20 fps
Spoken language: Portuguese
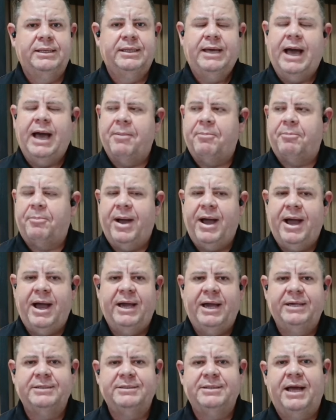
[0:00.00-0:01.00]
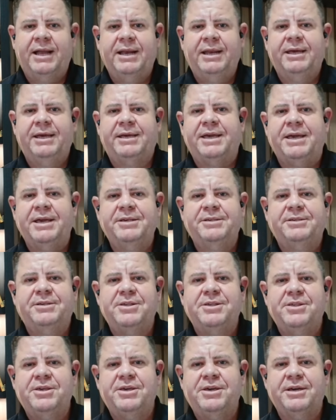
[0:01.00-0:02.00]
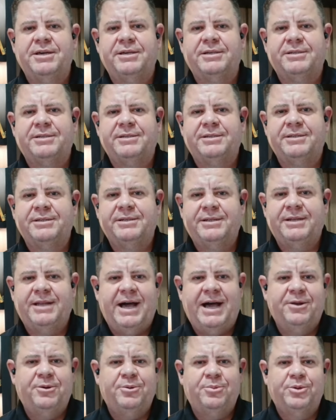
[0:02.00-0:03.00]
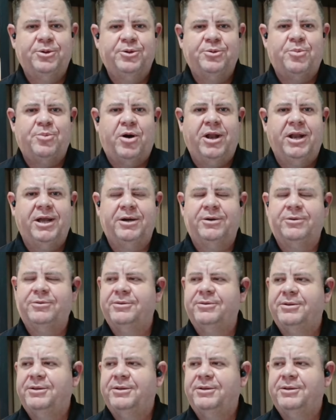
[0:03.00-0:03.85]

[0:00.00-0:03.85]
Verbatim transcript: Rapaz, dali 15 dias, lá no, no bolão,